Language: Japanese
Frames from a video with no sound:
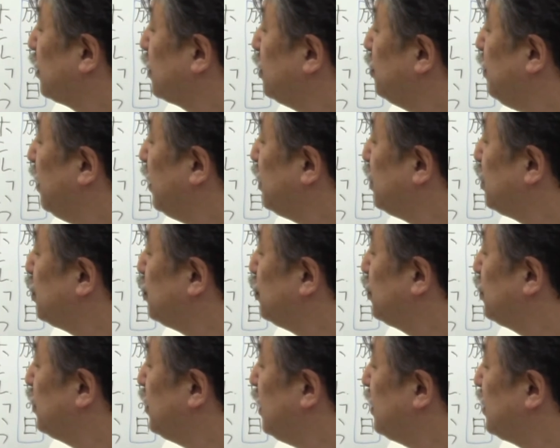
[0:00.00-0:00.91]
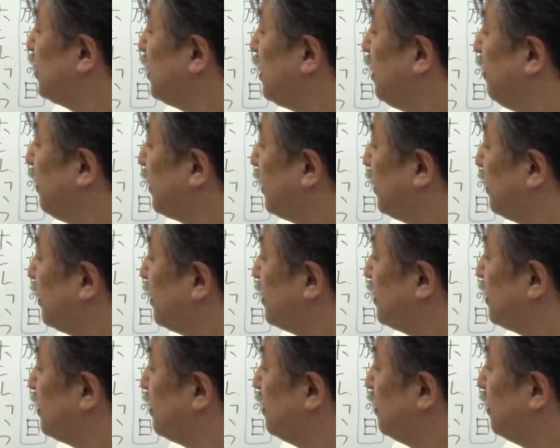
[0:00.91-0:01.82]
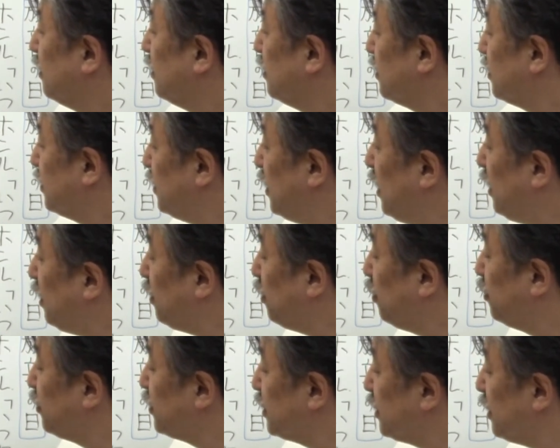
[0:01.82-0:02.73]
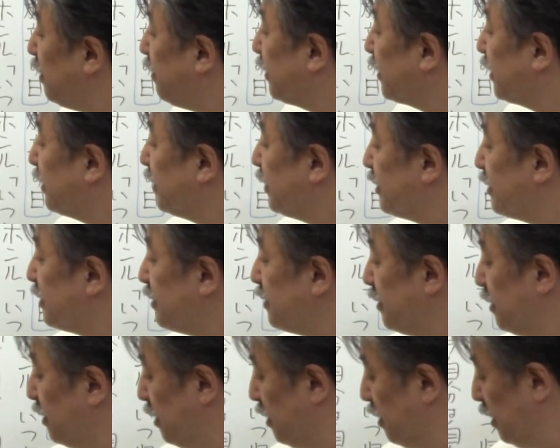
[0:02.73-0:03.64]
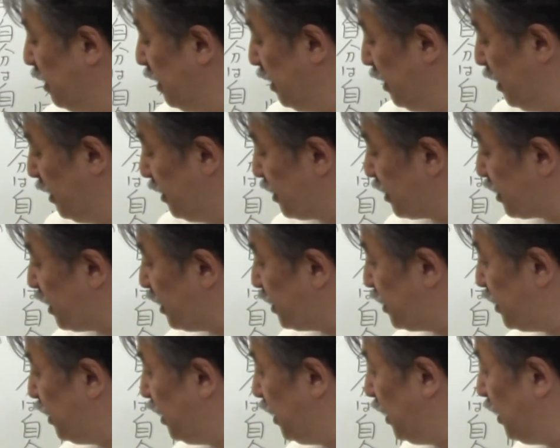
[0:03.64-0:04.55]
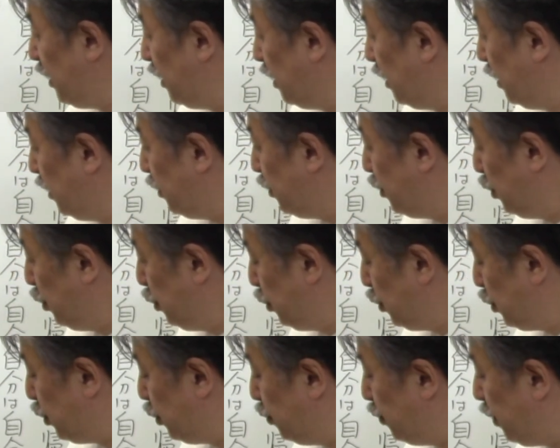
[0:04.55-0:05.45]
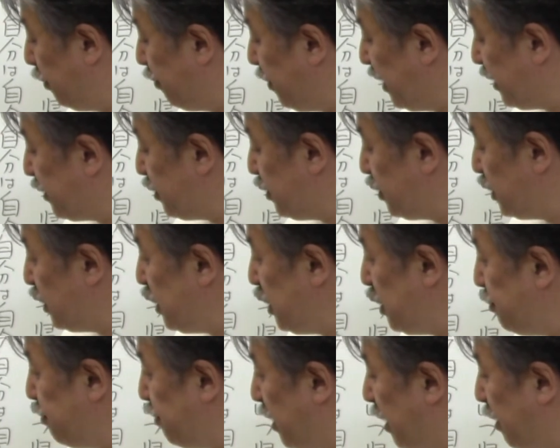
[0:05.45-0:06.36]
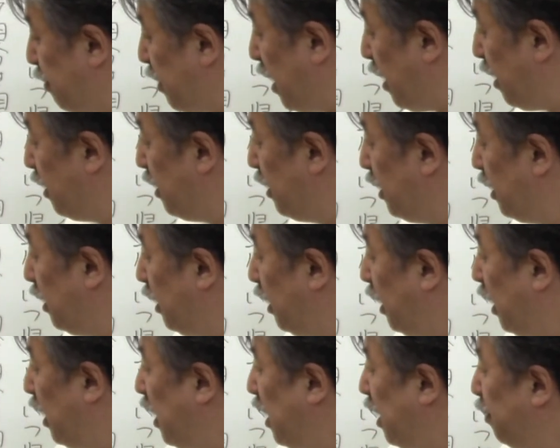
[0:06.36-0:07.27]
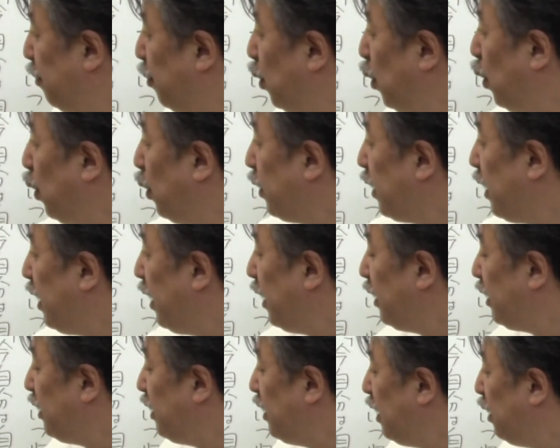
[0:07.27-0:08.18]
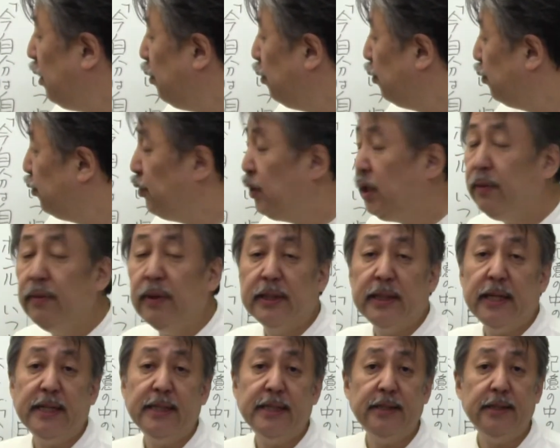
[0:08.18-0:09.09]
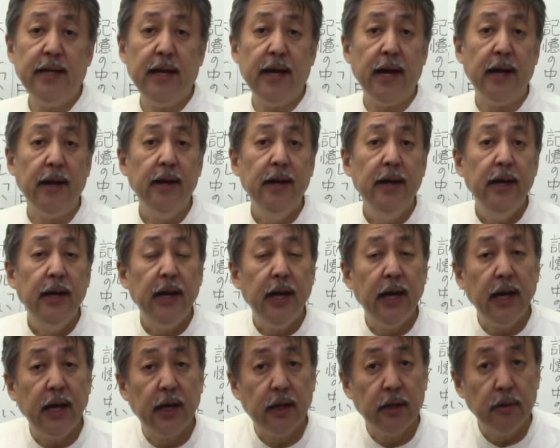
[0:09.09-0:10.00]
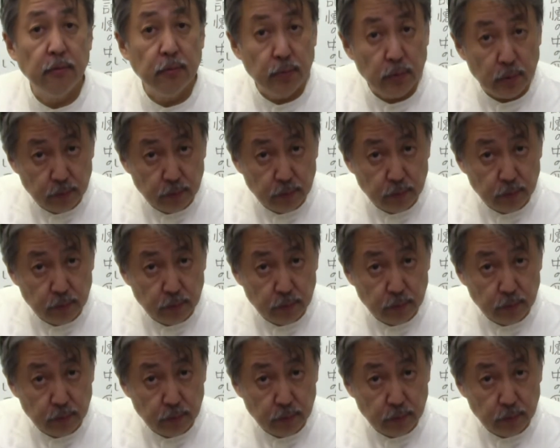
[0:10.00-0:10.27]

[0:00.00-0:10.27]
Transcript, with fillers: あ、つまり出世したわけです。成功したわけです。しかし、ルントゥは貧しいまま。母も、えー、家を売り渡して、えー、